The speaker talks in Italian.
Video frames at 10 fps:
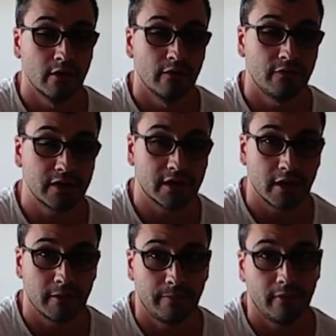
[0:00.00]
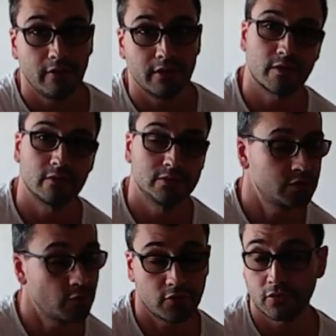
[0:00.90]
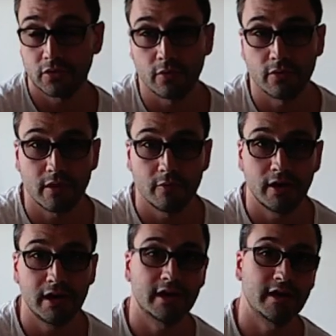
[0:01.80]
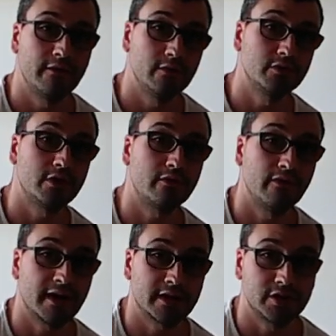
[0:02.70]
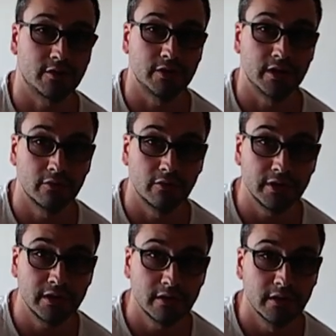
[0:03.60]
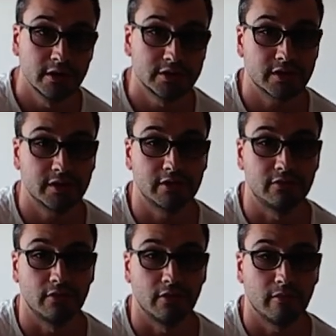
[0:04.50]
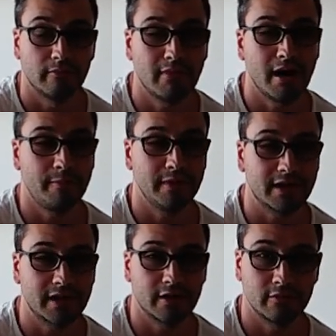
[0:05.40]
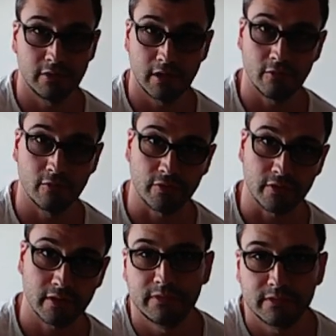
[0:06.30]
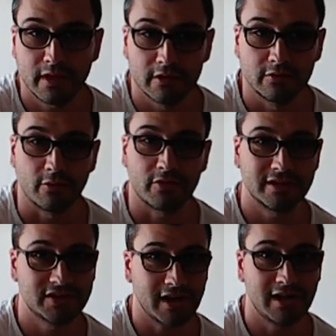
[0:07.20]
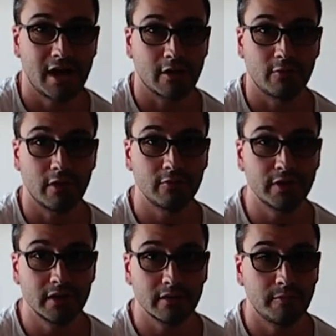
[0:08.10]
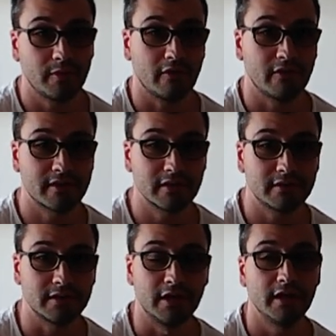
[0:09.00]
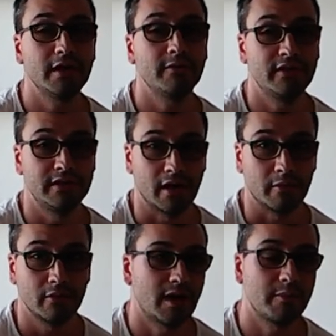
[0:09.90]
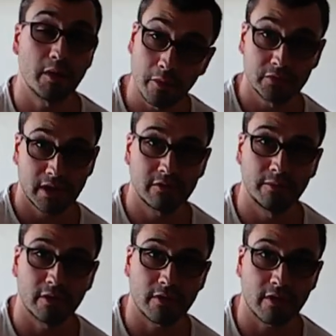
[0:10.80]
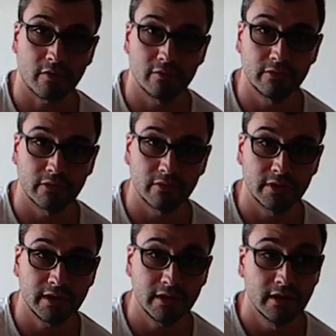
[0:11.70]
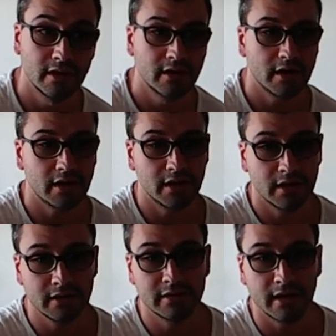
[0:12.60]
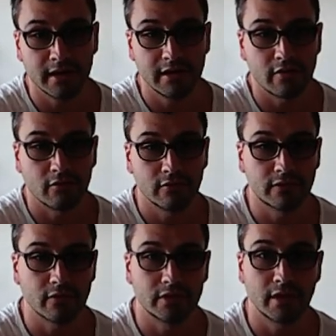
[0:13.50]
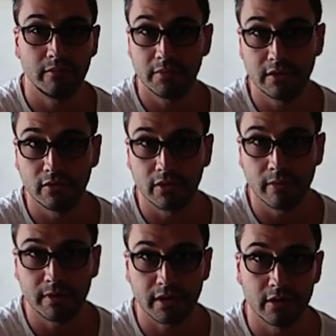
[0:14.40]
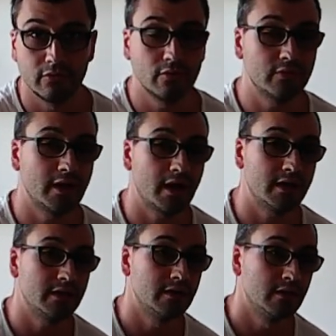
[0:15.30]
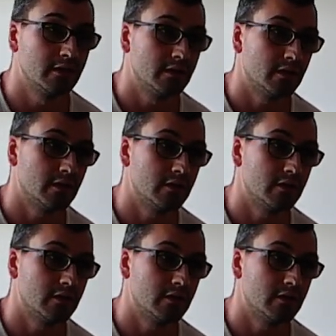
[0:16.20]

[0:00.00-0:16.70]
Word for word: Finché poi, in discussione con Samuele che è venuto a trovarci qui da noi, ci ha detto ma perché non la usi? Tanto se c'hai l'acqua qui prova a sentire e vediamo. Abbiamo optato per questa soluzione ed è la soluzione migliore perché non hai eh,